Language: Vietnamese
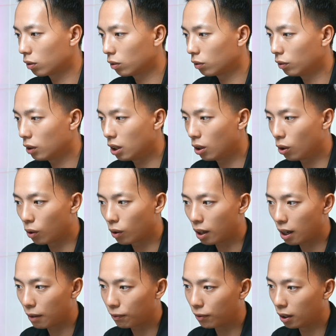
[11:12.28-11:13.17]

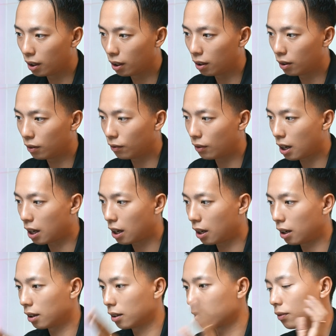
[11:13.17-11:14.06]
videographer
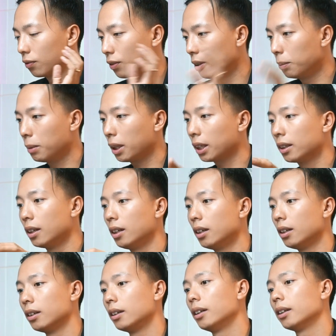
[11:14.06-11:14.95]
và filmmaker
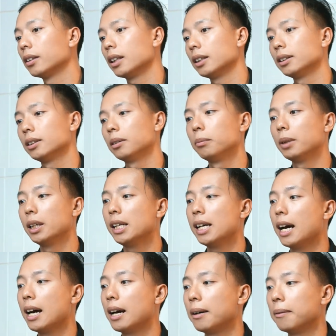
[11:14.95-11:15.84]
ở tại Sương Media.